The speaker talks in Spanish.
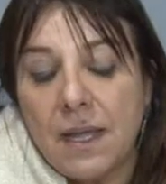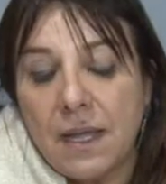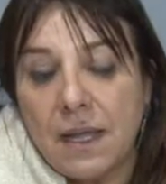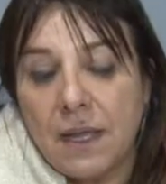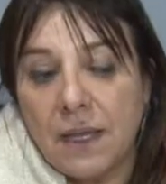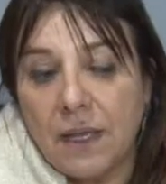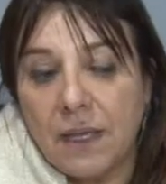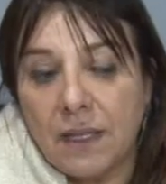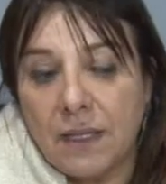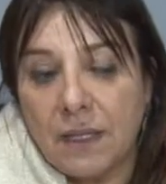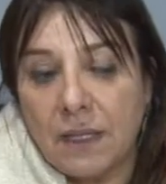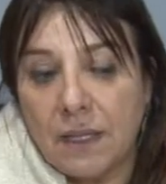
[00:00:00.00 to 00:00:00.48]

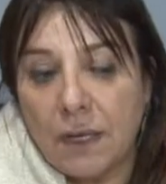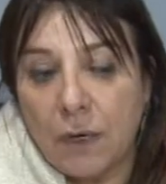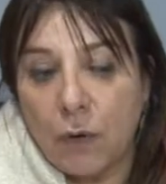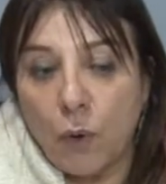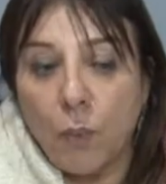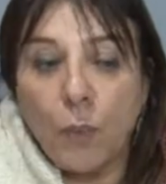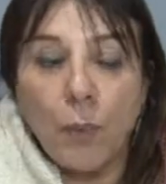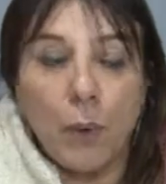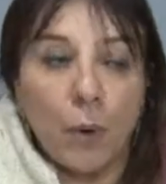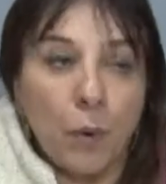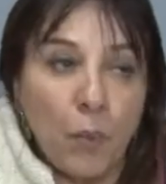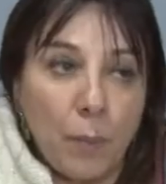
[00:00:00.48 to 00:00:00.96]
este,
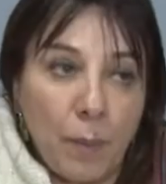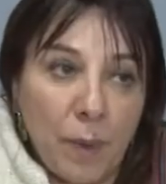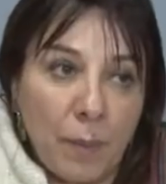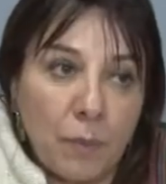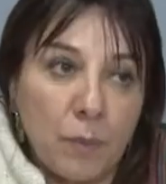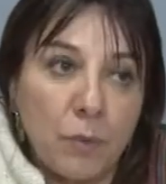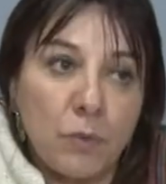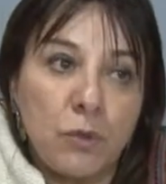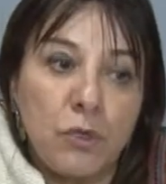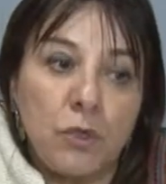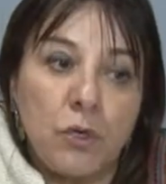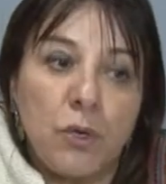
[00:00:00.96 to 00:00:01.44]
nos preocupa
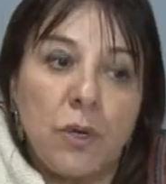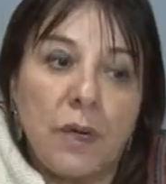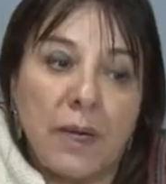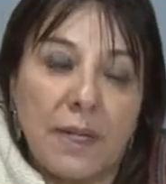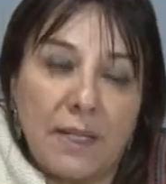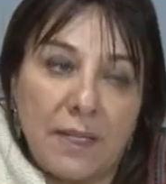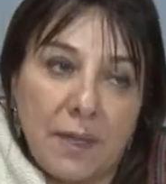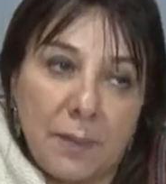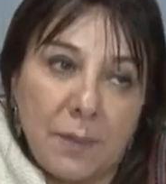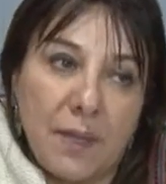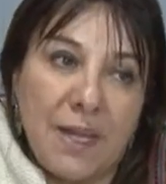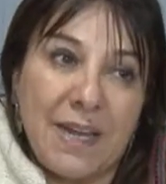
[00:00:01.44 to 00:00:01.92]
mucho
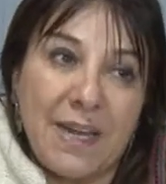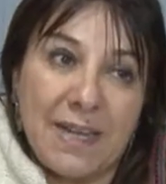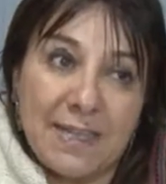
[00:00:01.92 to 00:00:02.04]
el tema